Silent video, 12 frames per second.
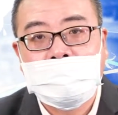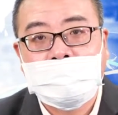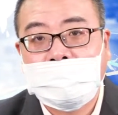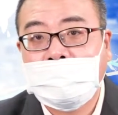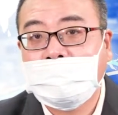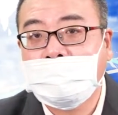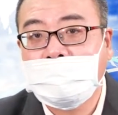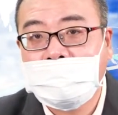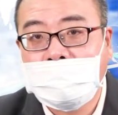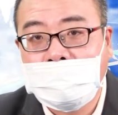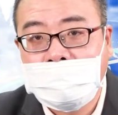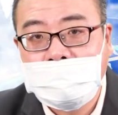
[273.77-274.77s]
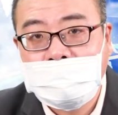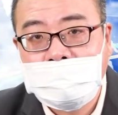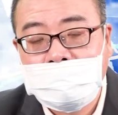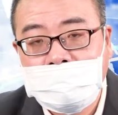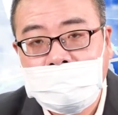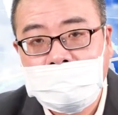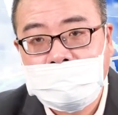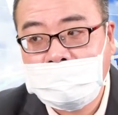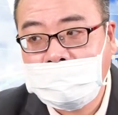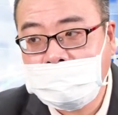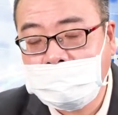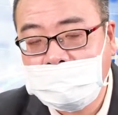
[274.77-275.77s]
满到什么时候？满
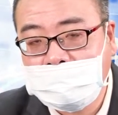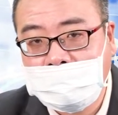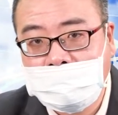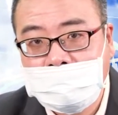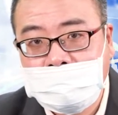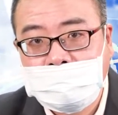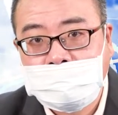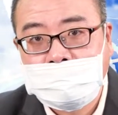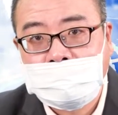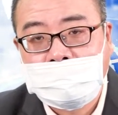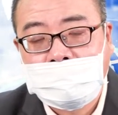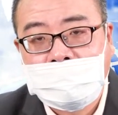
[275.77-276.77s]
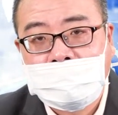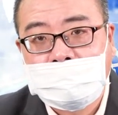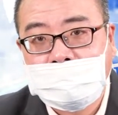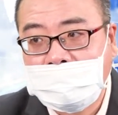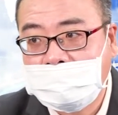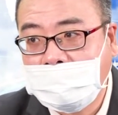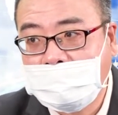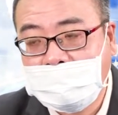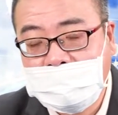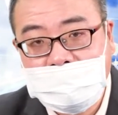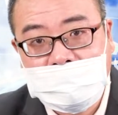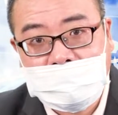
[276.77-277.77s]
到什么时候？满到
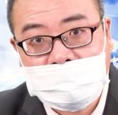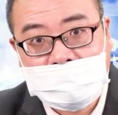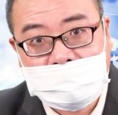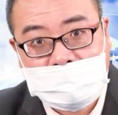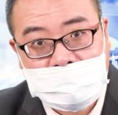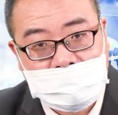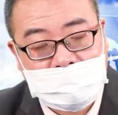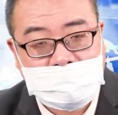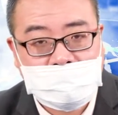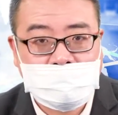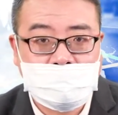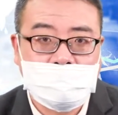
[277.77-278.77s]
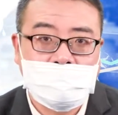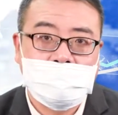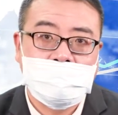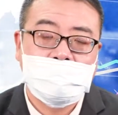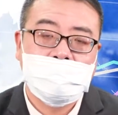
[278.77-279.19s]
今年的第二季初。